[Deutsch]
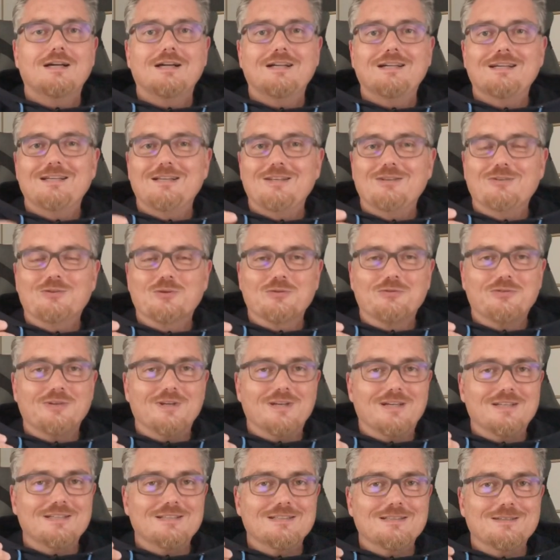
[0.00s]

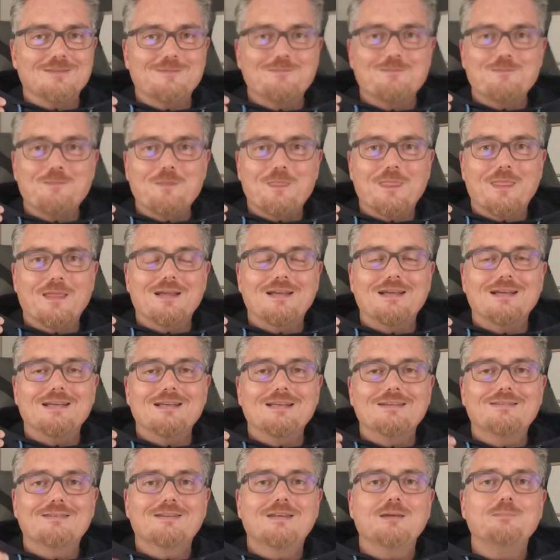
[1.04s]
Insofern, ähm,
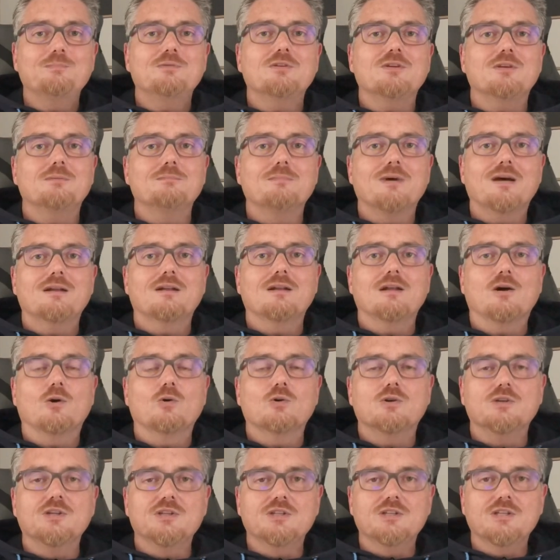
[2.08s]
es gibt in meinen
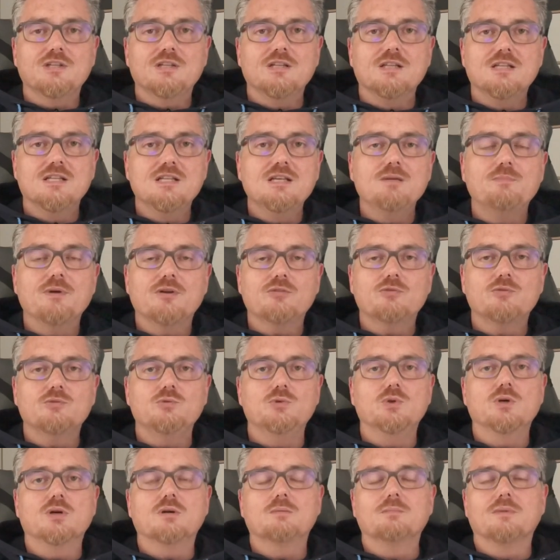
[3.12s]
Augen nicht die beste
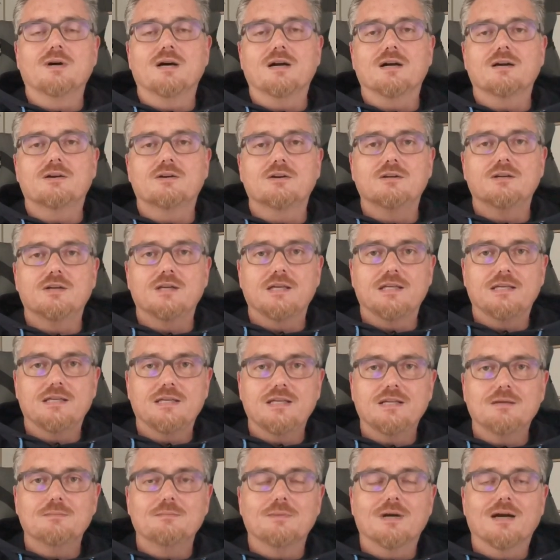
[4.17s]
Uhrenmarke.
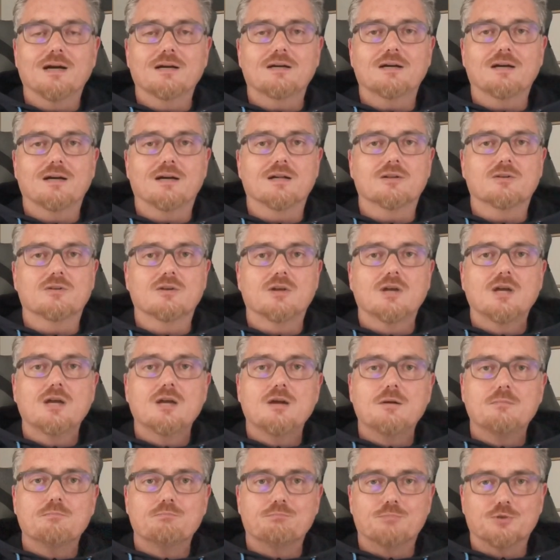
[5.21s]
Jede Marke hat
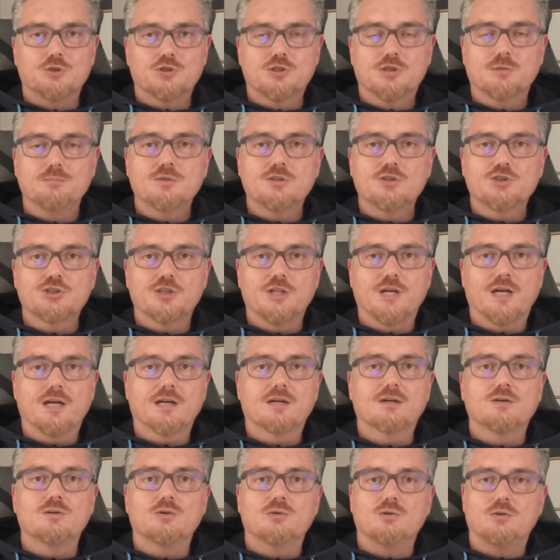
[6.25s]
bestimmte
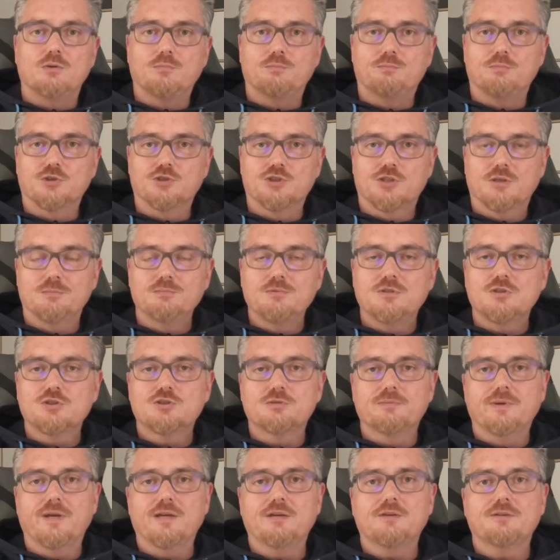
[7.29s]
Stärken und bestimmte
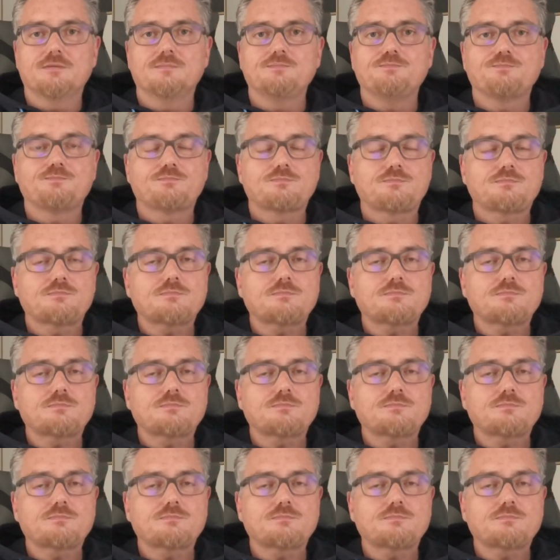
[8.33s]
Schwächen.